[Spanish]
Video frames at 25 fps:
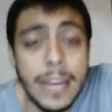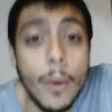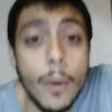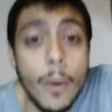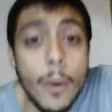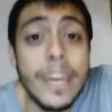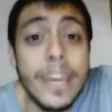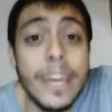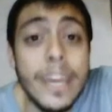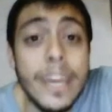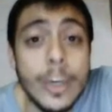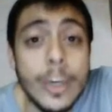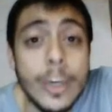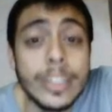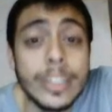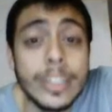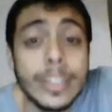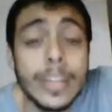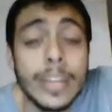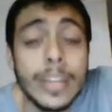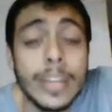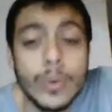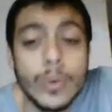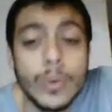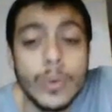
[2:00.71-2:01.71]
un millón
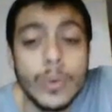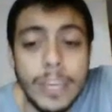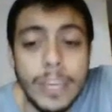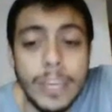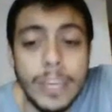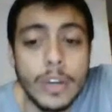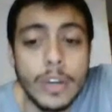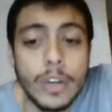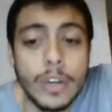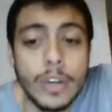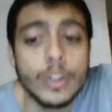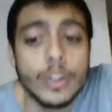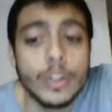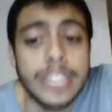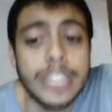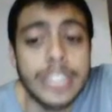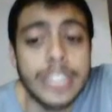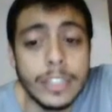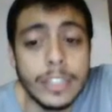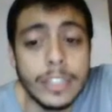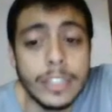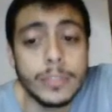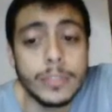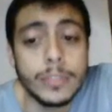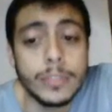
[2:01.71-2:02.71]
de un millón doscientos